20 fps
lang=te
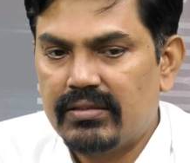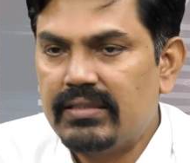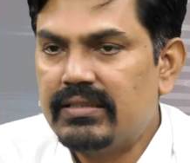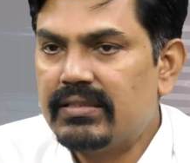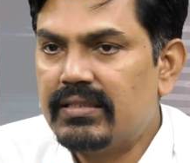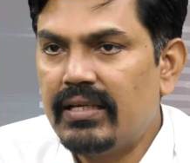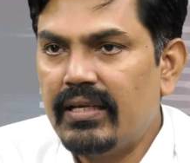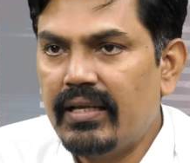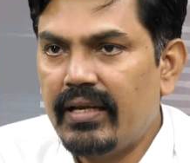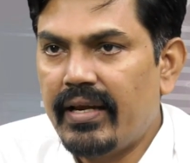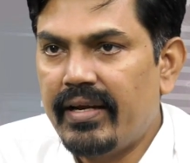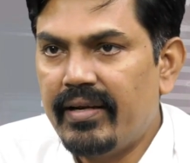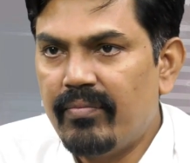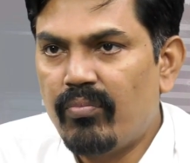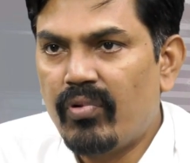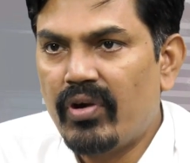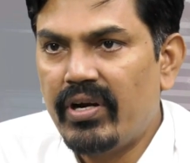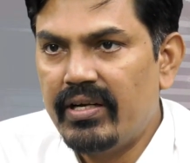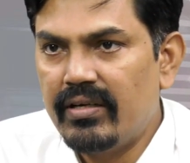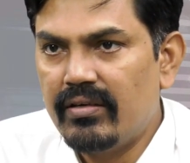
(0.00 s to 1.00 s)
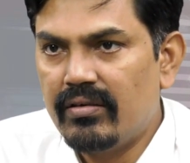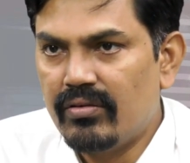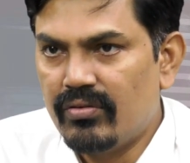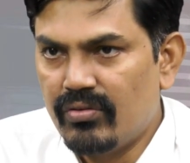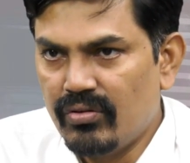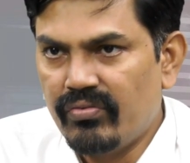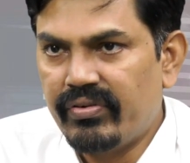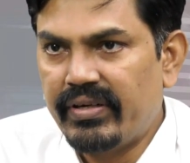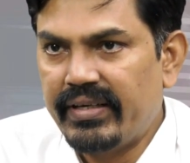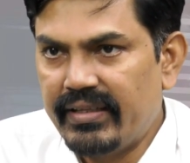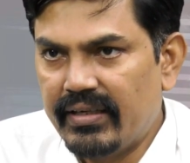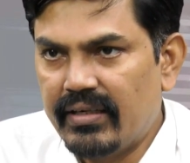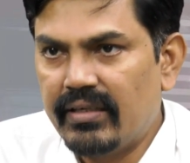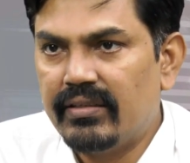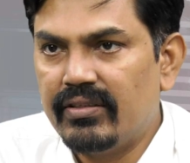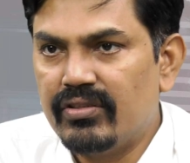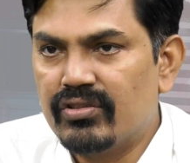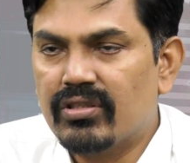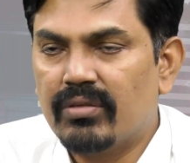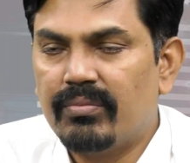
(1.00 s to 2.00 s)
సిక్స్టీ ఎయిట్ పాయింట్ టూ ఫైవ్ దగ్గర
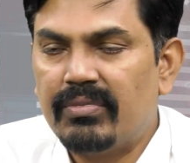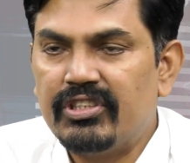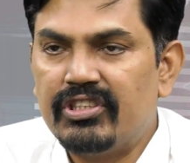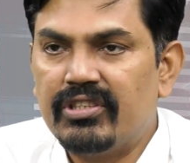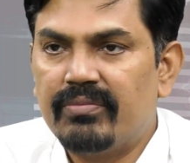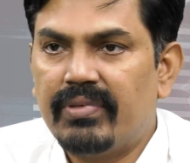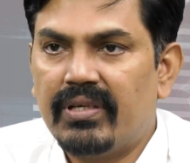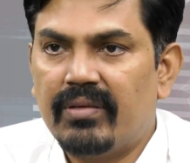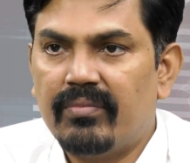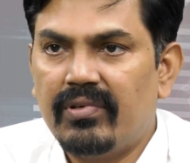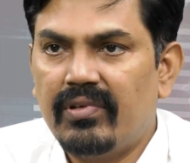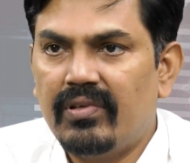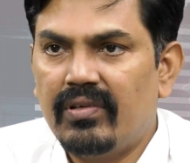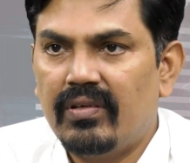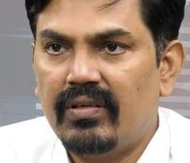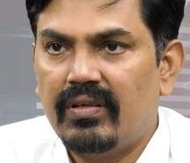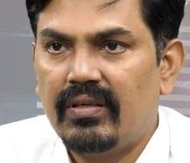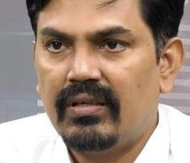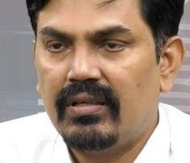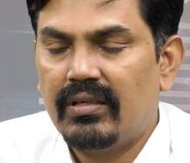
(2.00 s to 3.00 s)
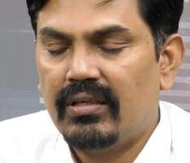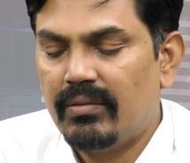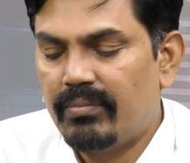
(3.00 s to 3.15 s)
తీసుకోమని చెప్పాము hmm.